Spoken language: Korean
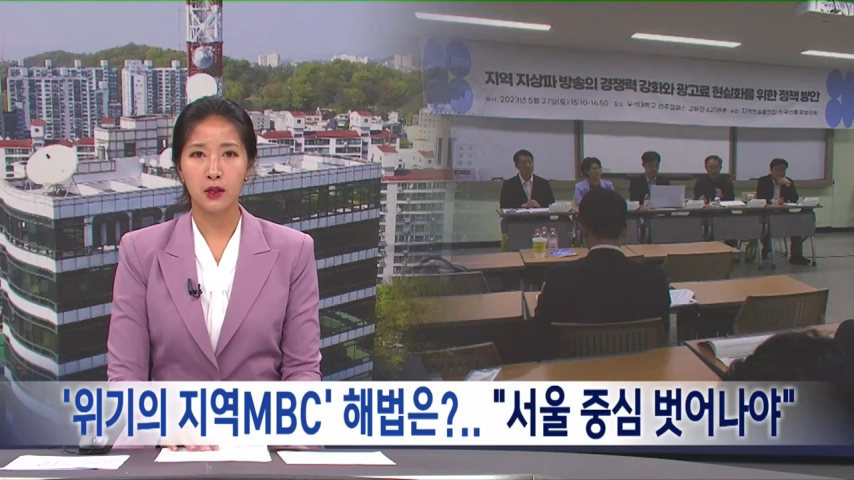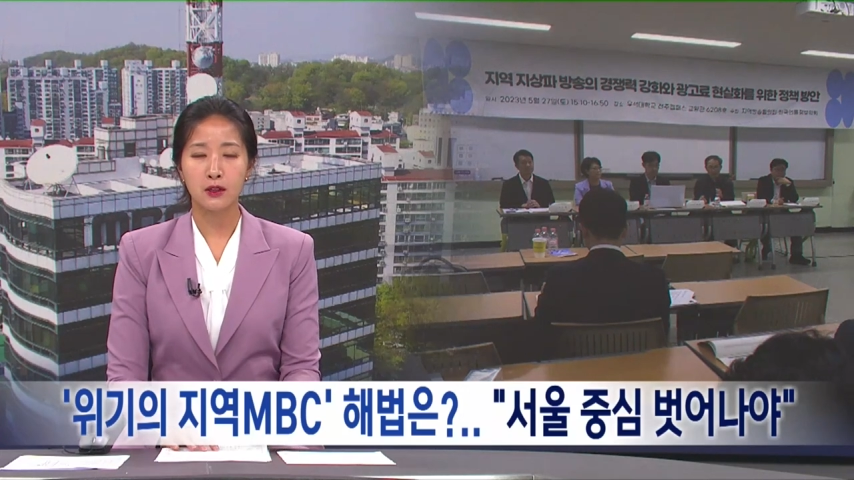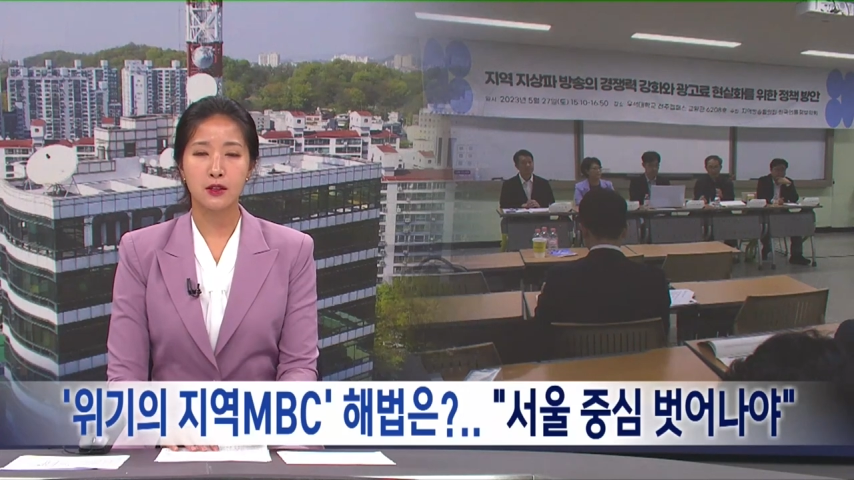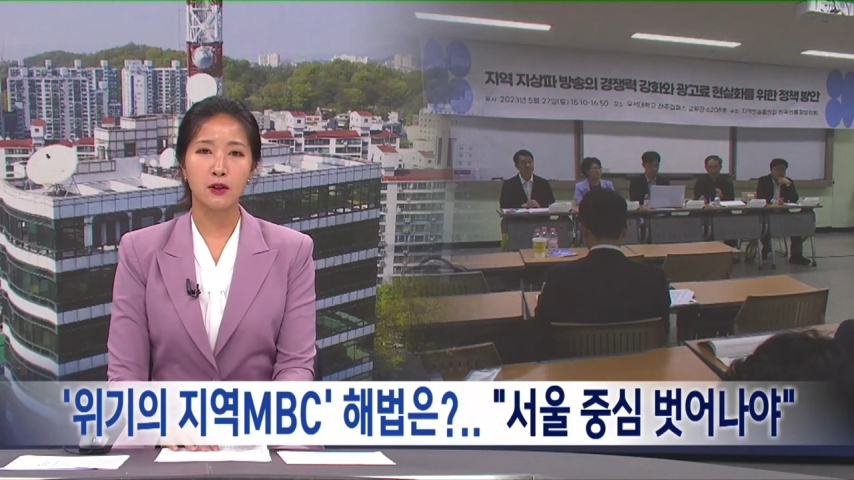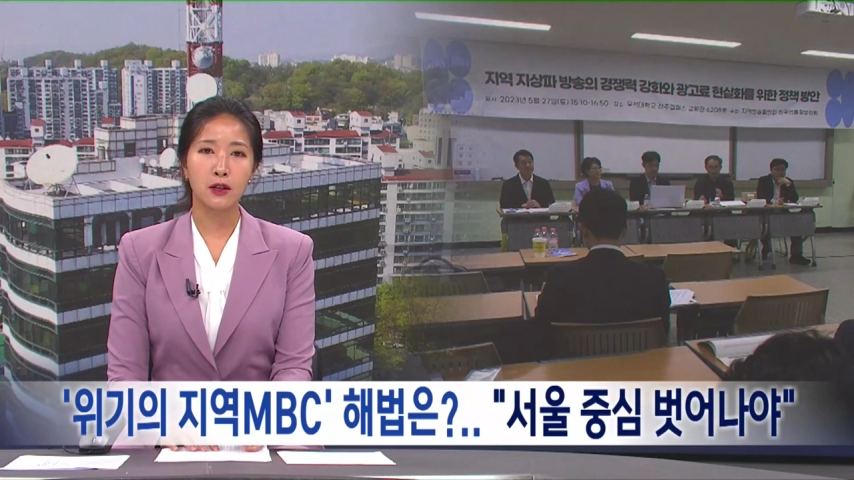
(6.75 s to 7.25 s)

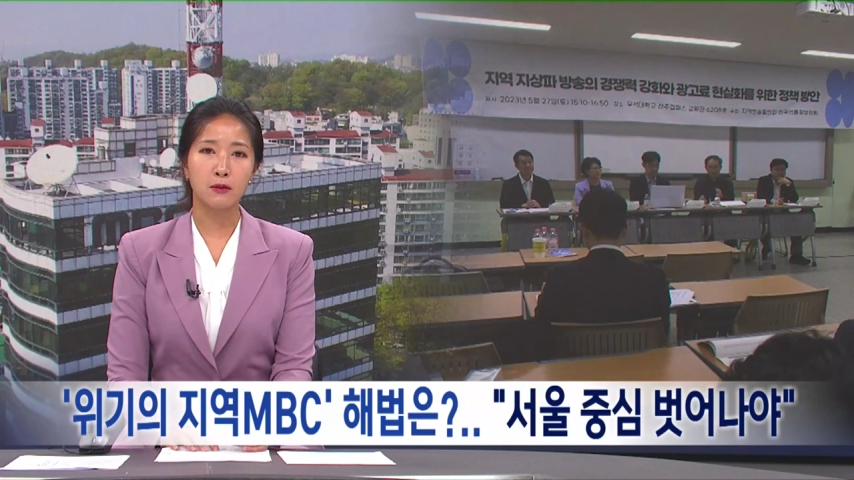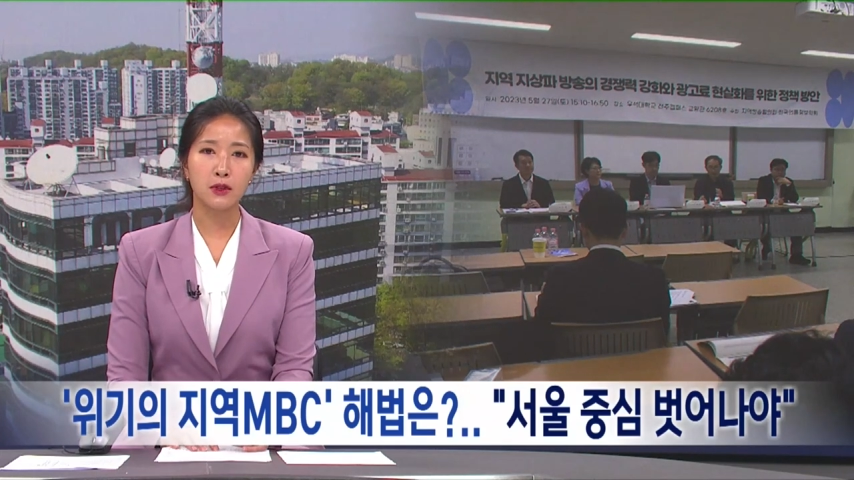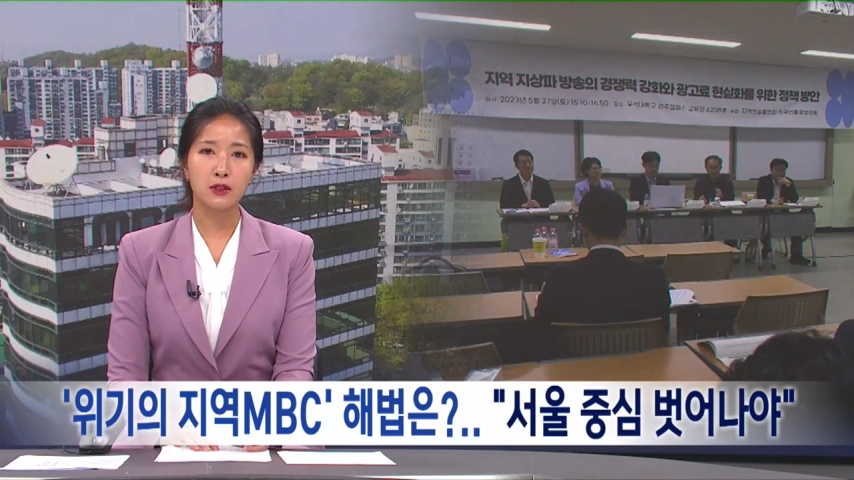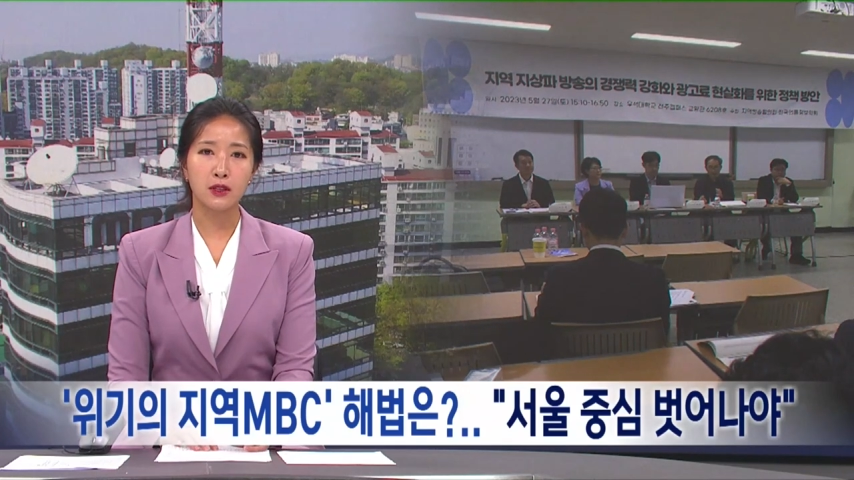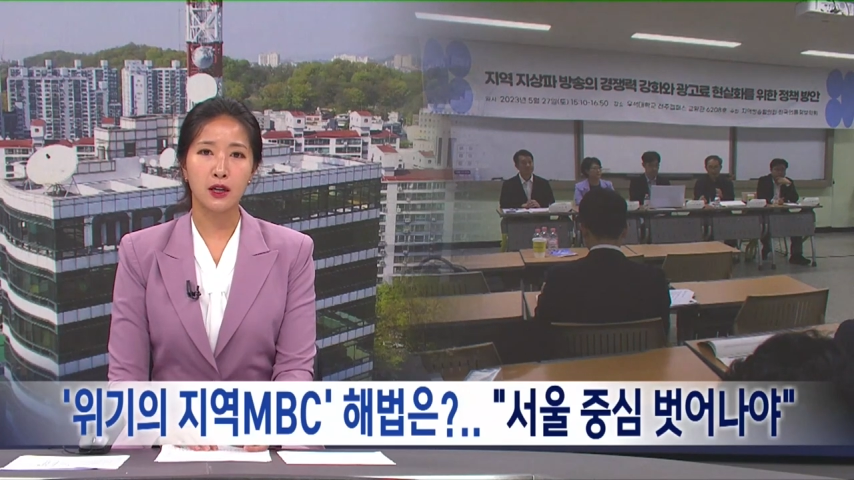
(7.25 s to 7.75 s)
지역
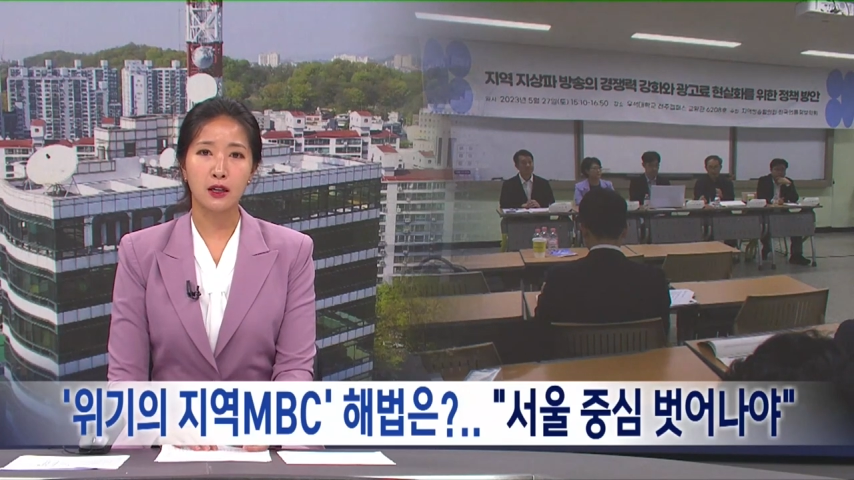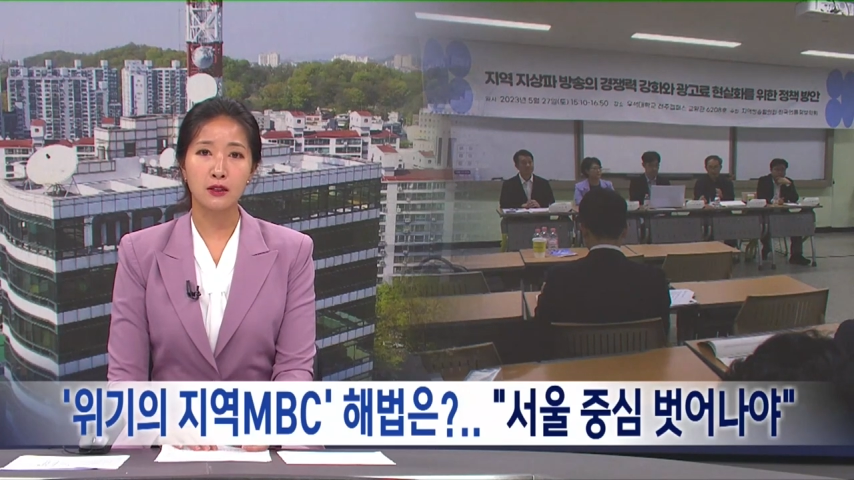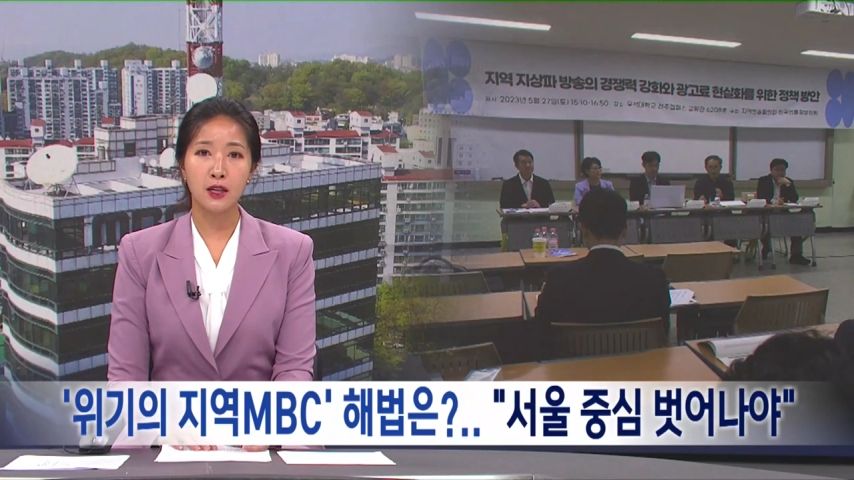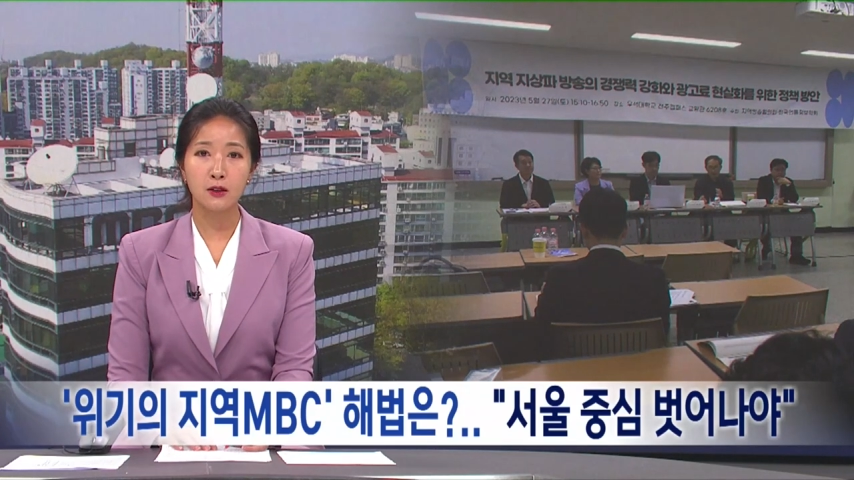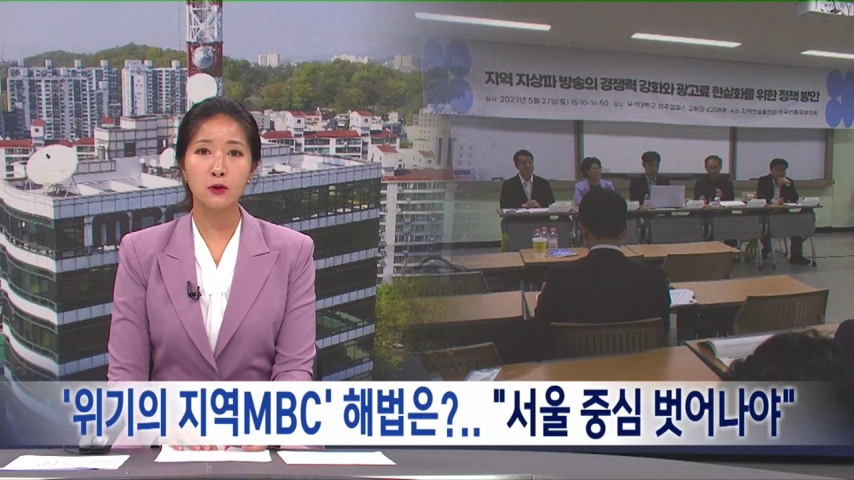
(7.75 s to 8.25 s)
MBC가
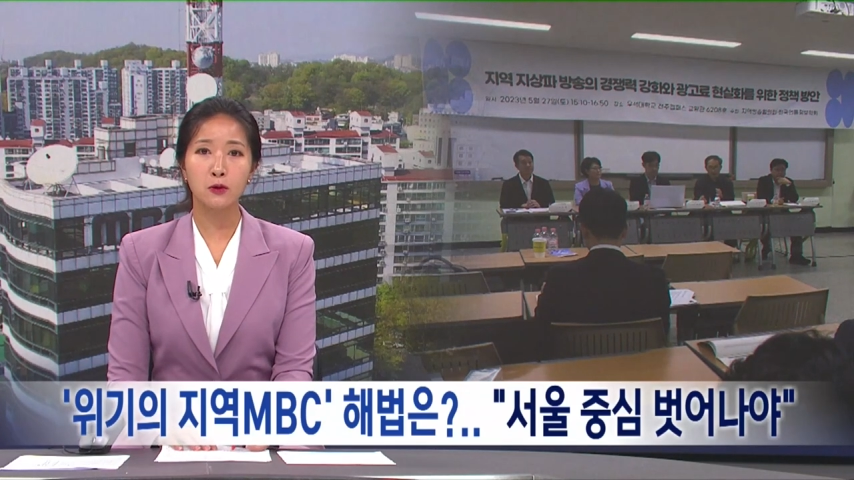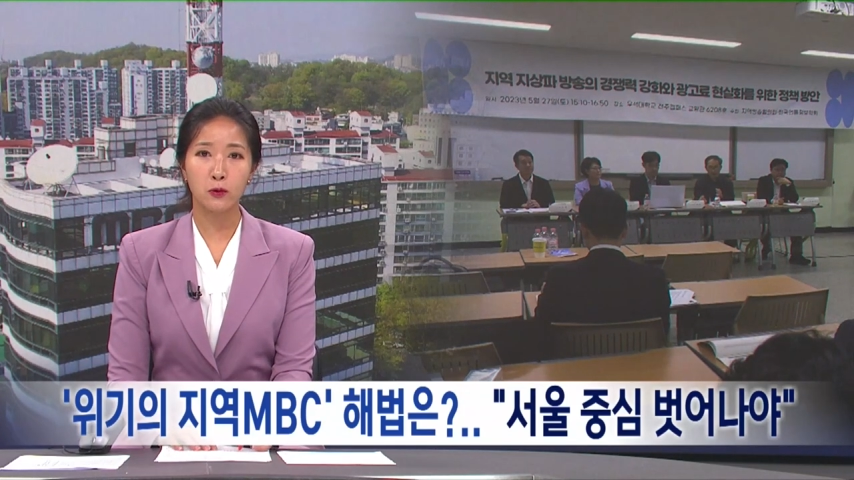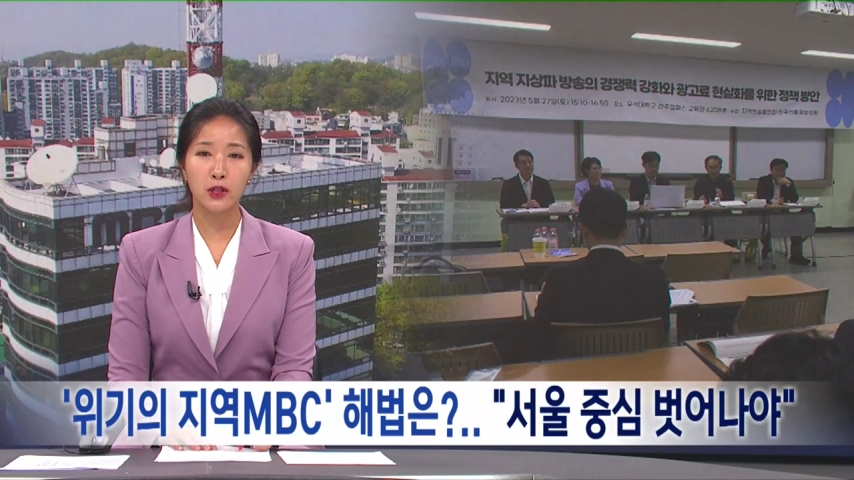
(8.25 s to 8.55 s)
생존